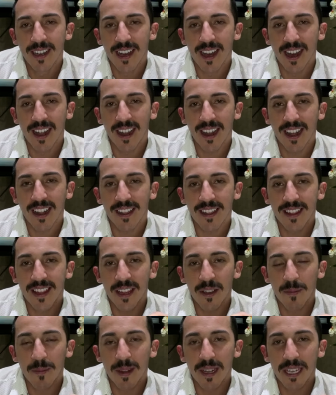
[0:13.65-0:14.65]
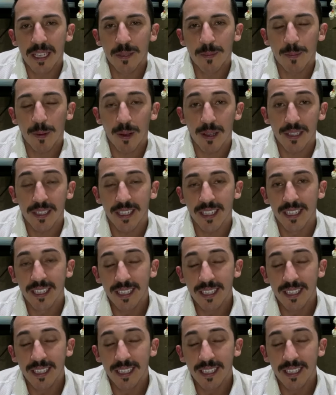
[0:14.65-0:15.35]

ela tem uma resposta